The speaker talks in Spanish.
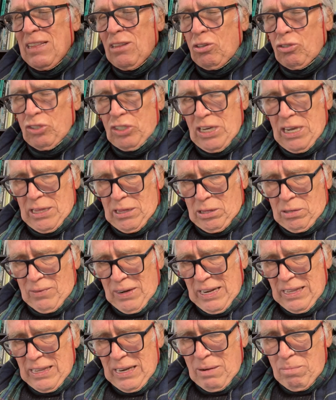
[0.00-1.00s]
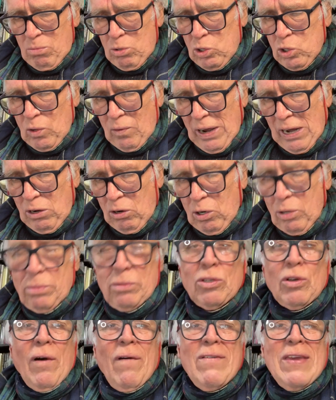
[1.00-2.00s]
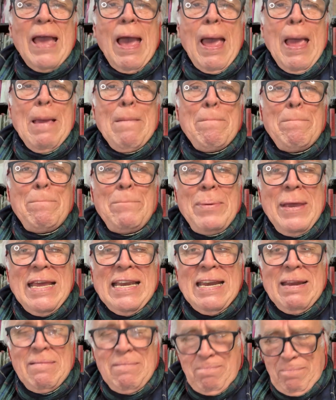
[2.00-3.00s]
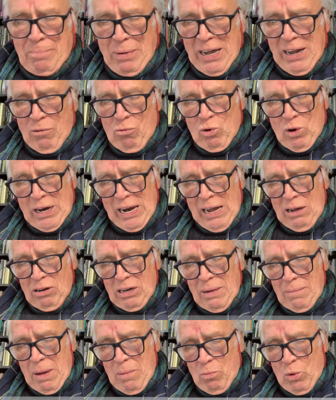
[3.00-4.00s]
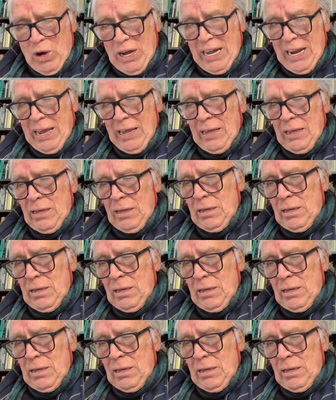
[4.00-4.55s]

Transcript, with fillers: 200, van a tener mucho valor. Todavía esperen para buscar lo que me muera.